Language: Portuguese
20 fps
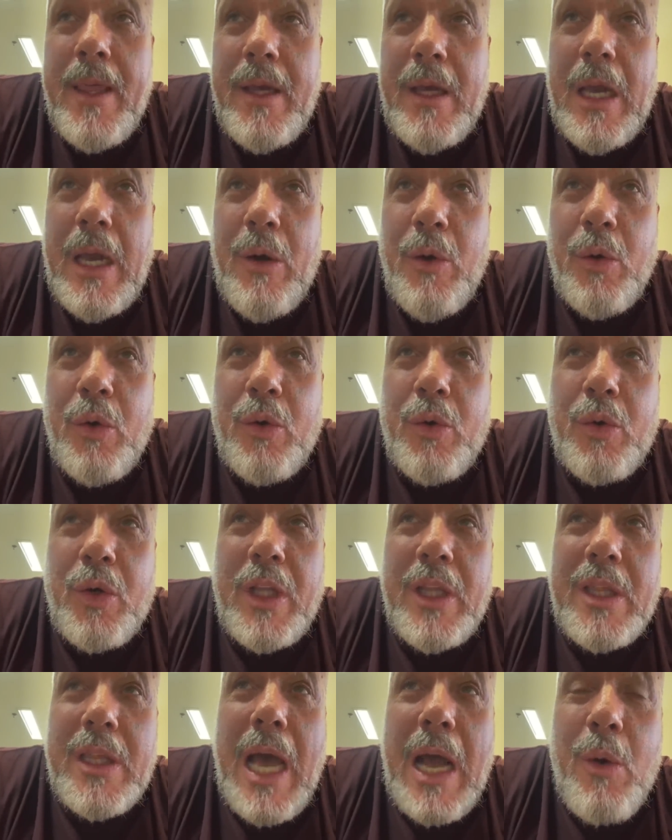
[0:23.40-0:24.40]
é, o
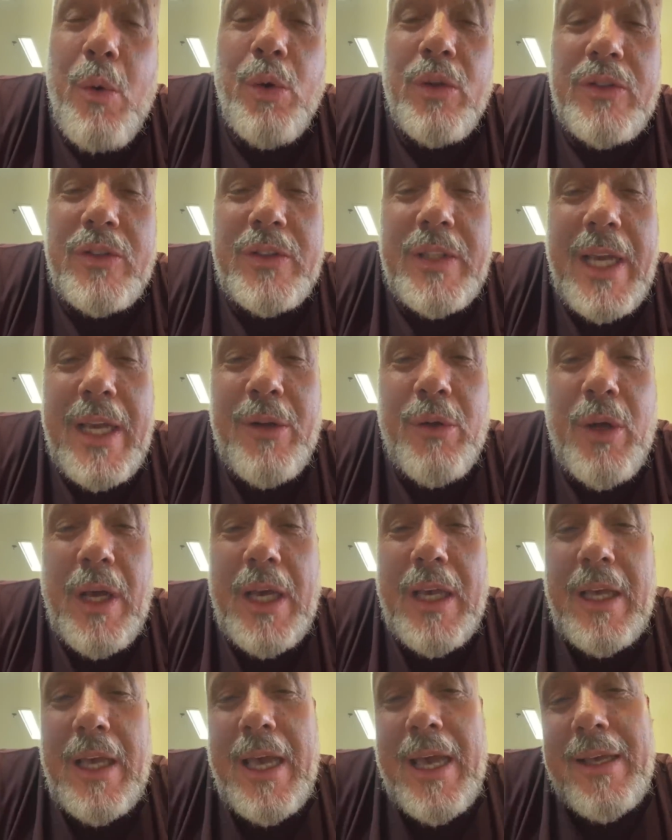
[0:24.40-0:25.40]
que está acontecendo,
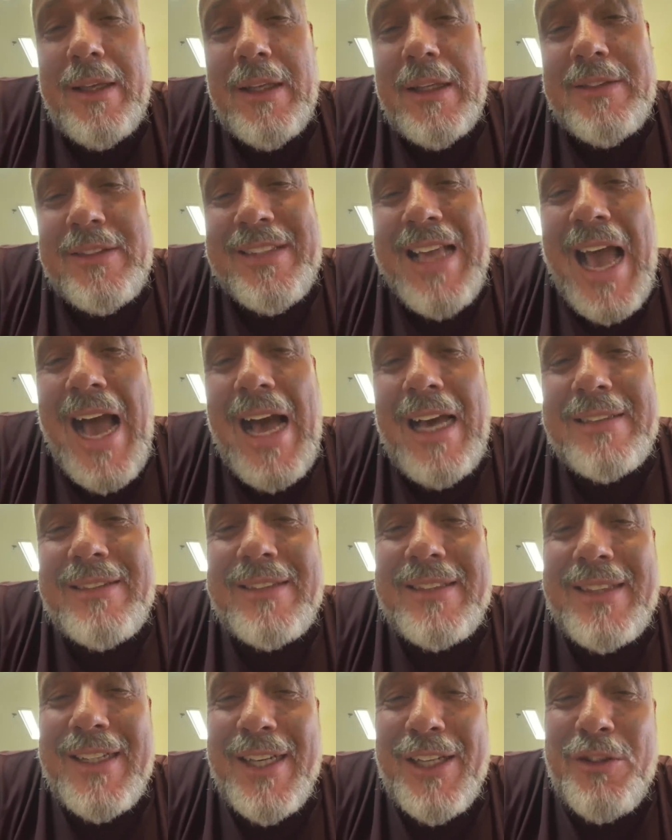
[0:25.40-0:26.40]
é, é, se
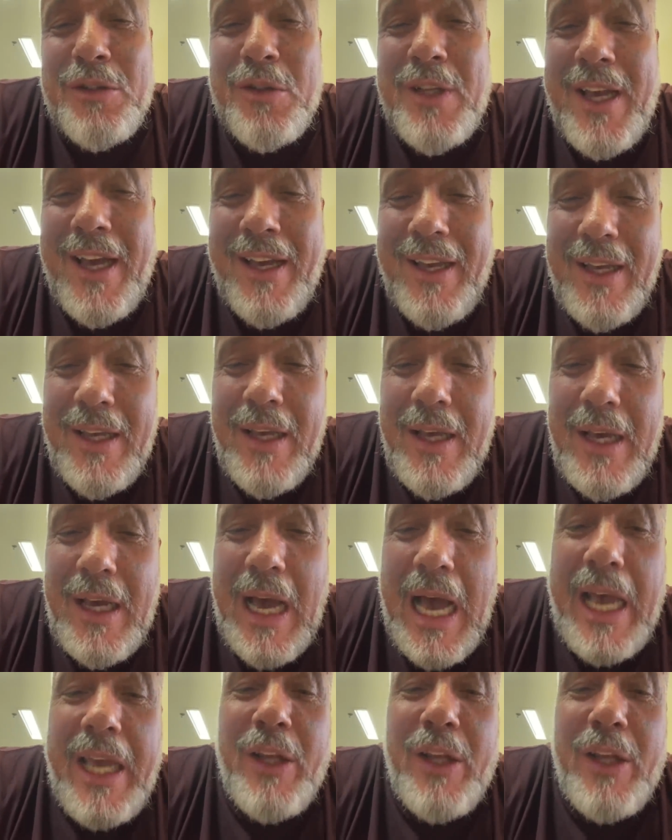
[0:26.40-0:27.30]
arrastando, né? A